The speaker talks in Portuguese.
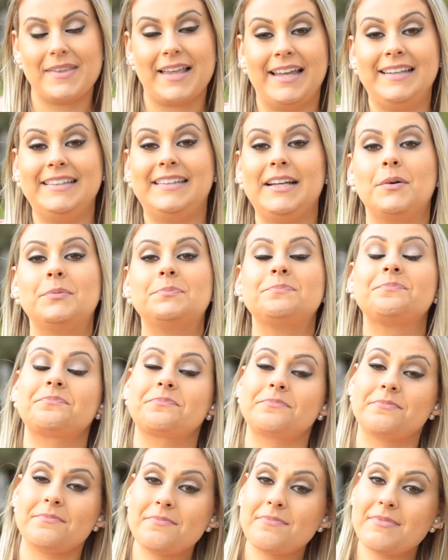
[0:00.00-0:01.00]
Então,
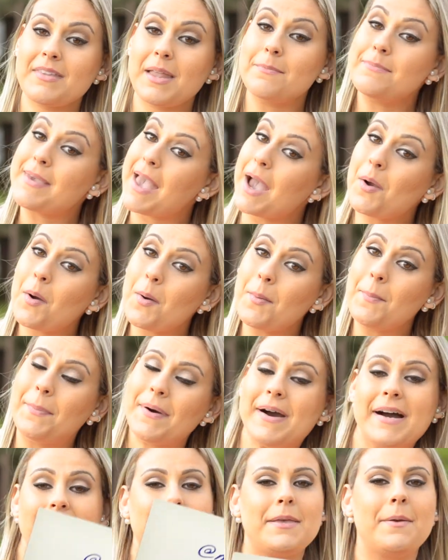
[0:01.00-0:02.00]
me
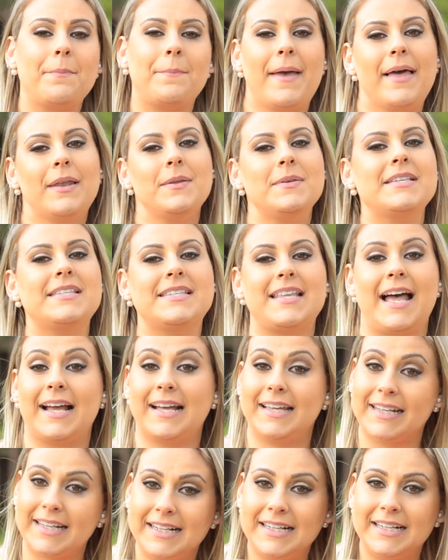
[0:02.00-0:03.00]
acompanhe pelo
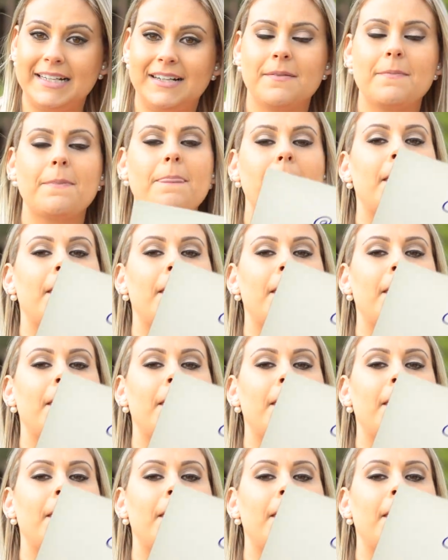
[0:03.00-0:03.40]
Instagram,